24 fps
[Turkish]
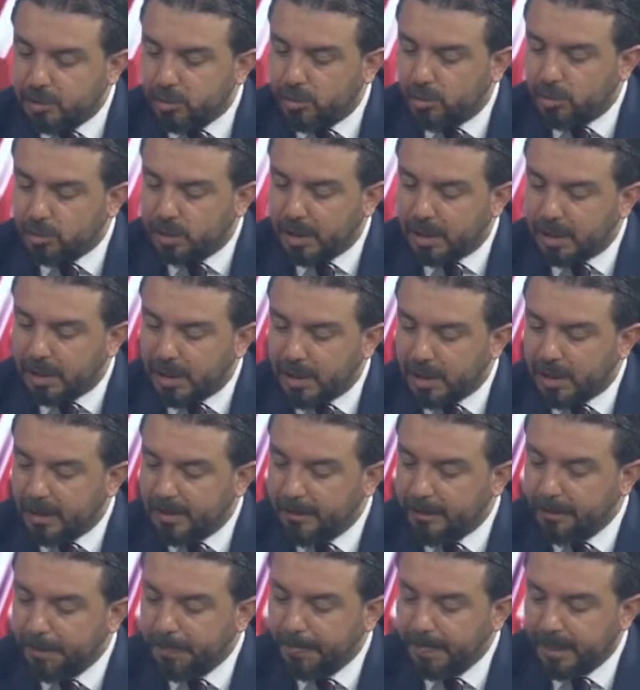noktada
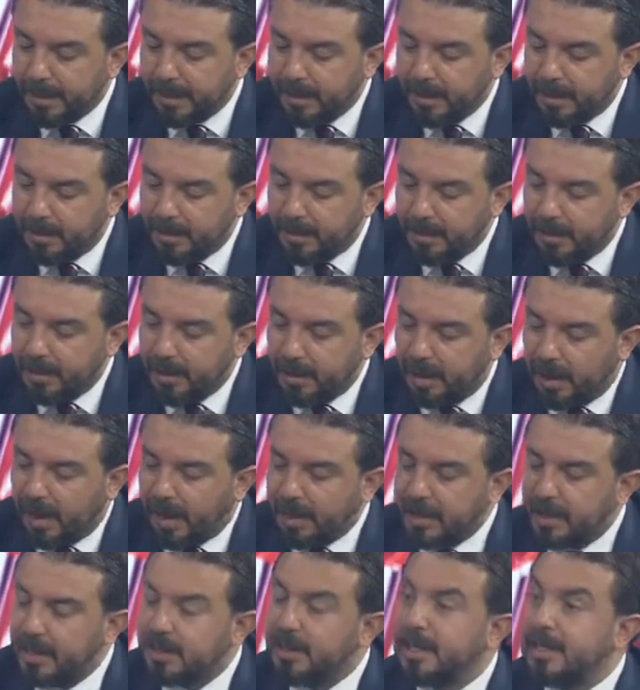
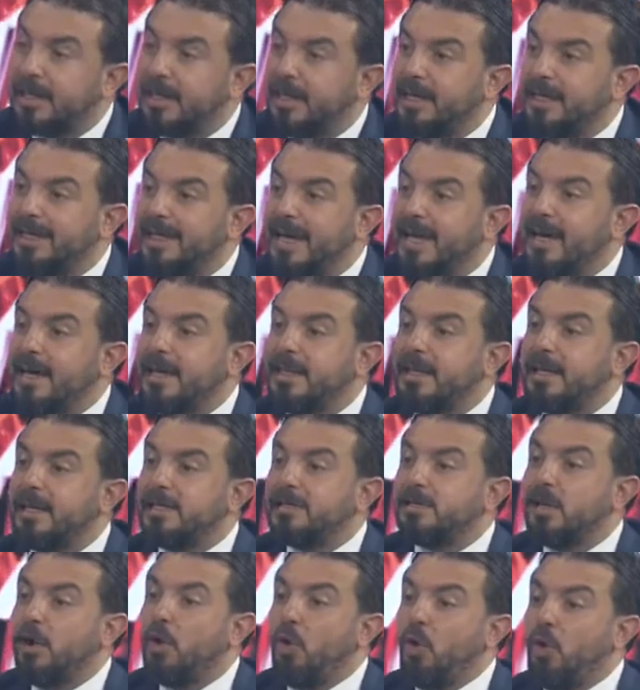aradaki
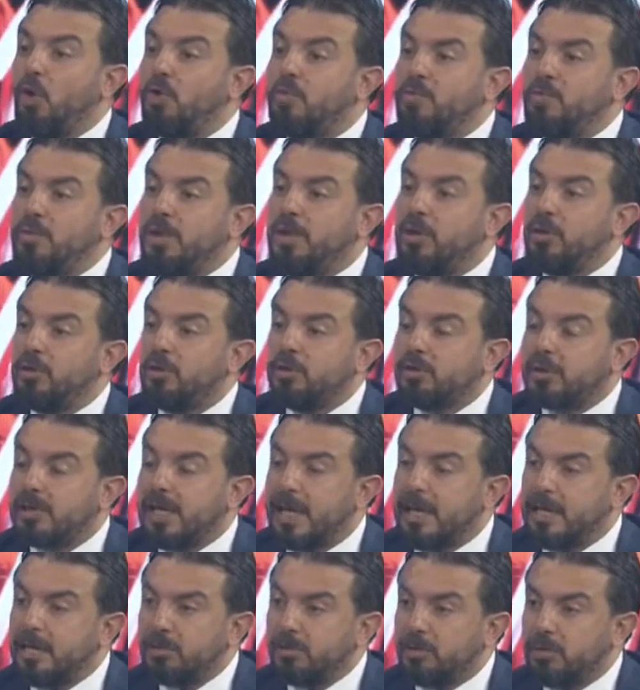neredeyse 10 milyon
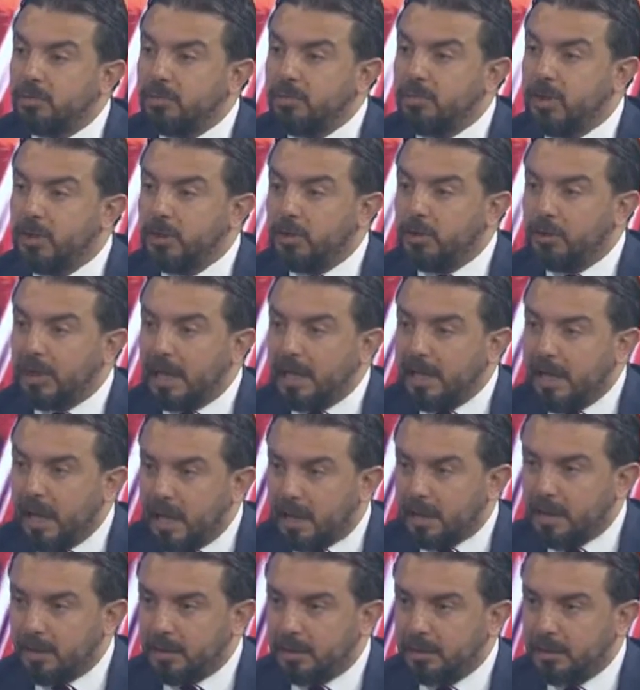8-10 milyona
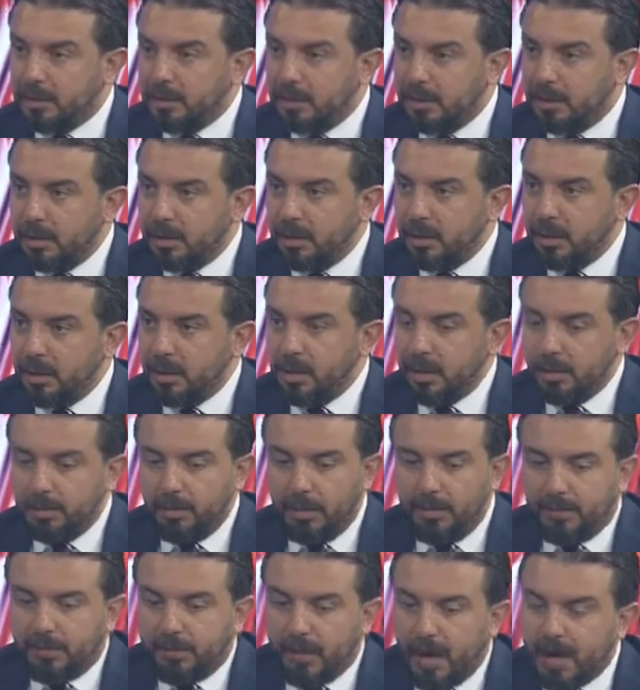yakın
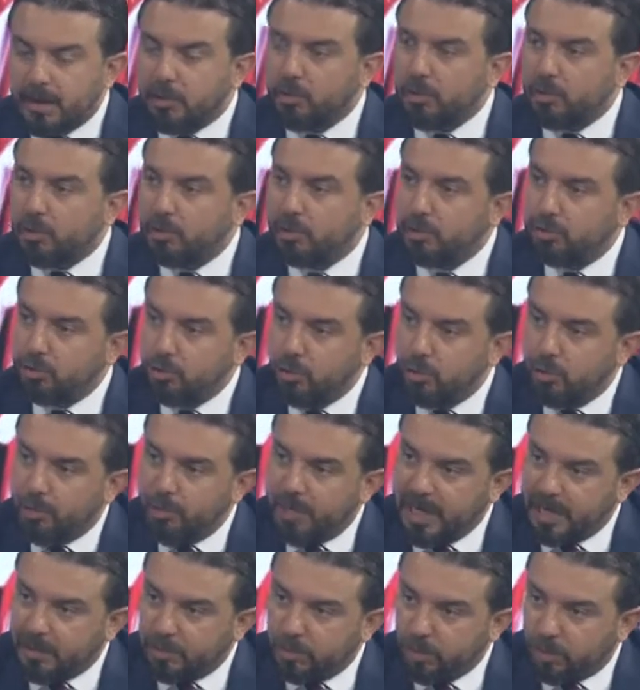bir fark oluşuyor.
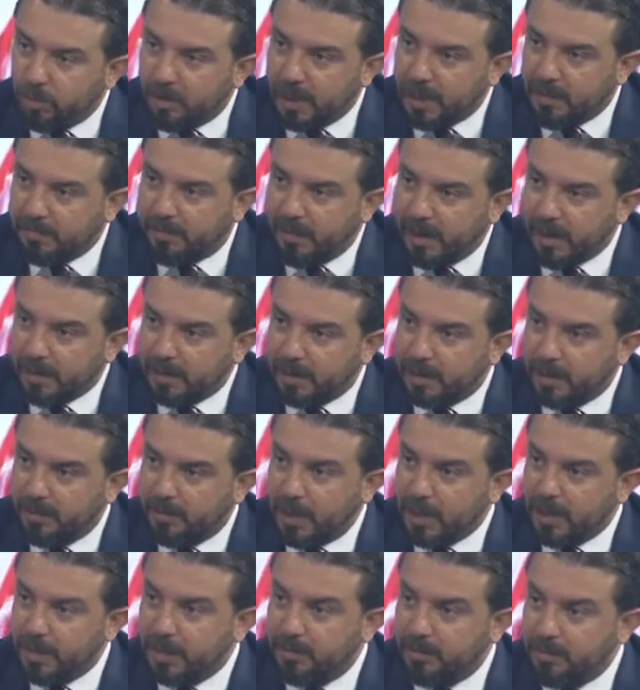Bir dolar farkla.
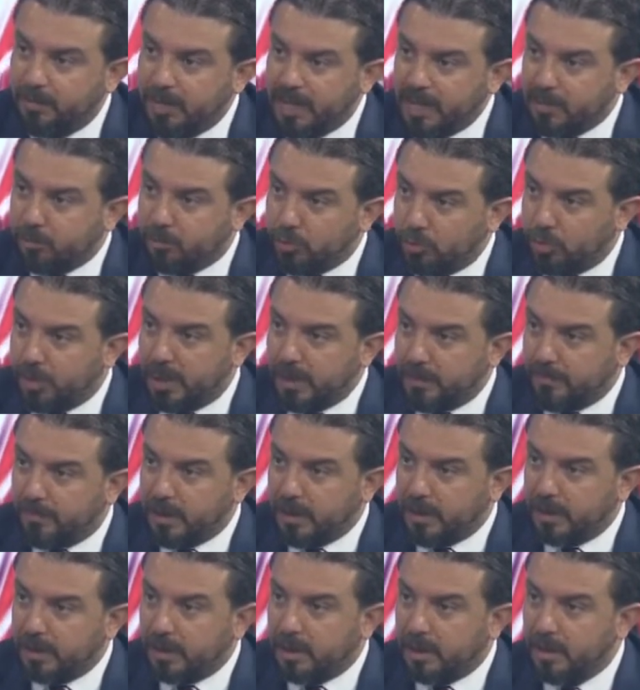Bakın bir dolar
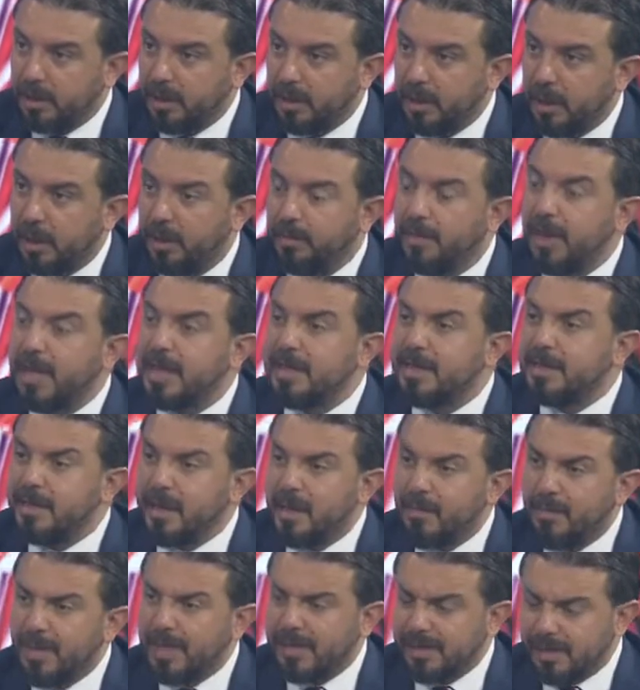farkla. Peki
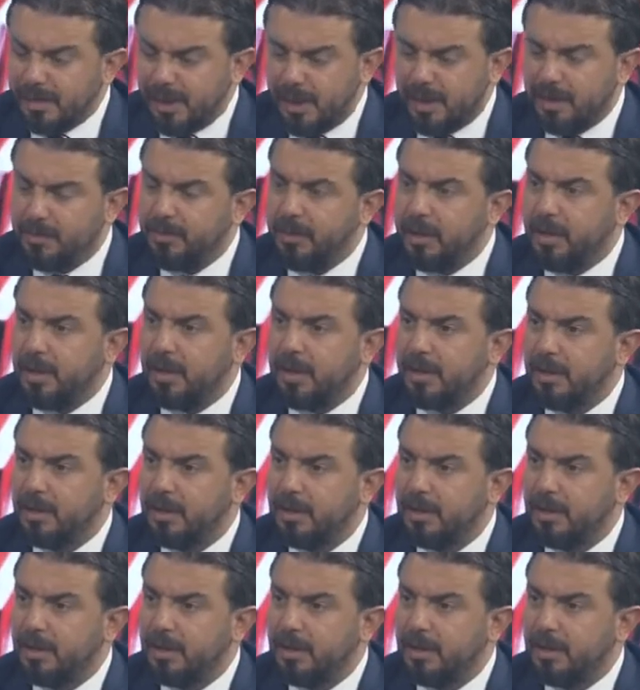demezler mi ya?